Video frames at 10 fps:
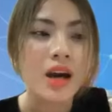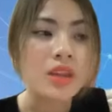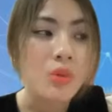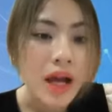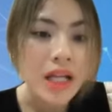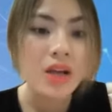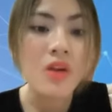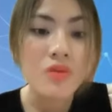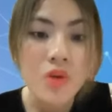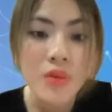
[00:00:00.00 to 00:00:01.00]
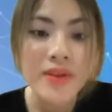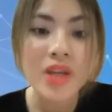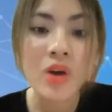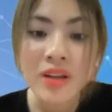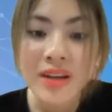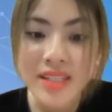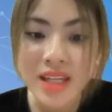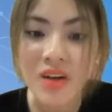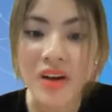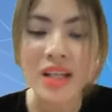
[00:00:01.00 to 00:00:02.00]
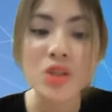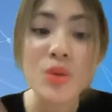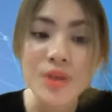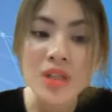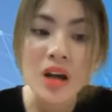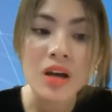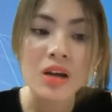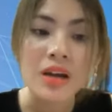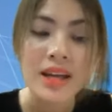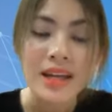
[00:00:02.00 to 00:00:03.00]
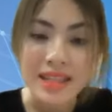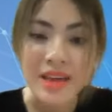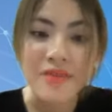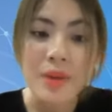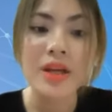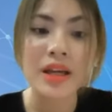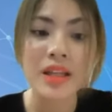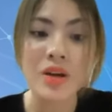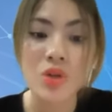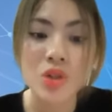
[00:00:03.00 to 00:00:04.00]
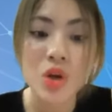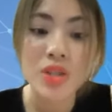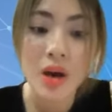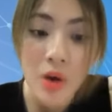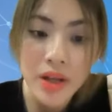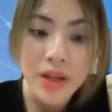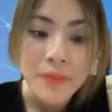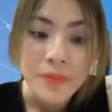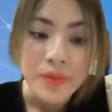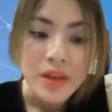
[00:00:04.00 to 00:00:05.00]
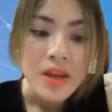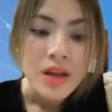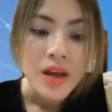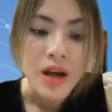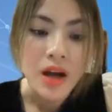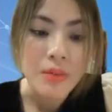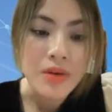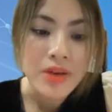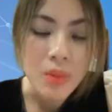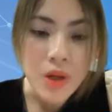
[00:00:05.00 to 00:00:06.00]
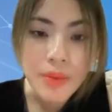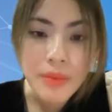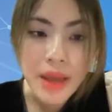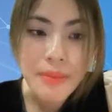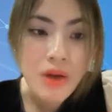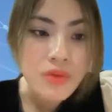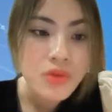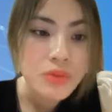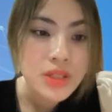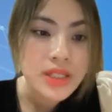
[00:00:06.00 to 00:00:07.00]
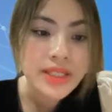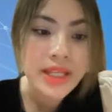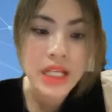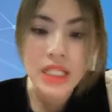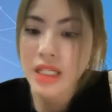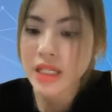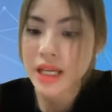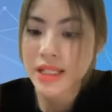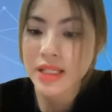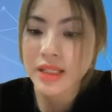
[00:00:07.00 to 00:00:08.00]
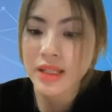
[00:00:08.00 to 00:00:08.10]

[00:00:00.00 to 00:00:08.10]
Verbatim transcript: đồng hành góp vốn với những con người giỏi để giúp cho giải pháp những cái điều cho xã hội. À, bởi vì có một cái bài báo em Vui muốn chia sẻ anh chị để anh chị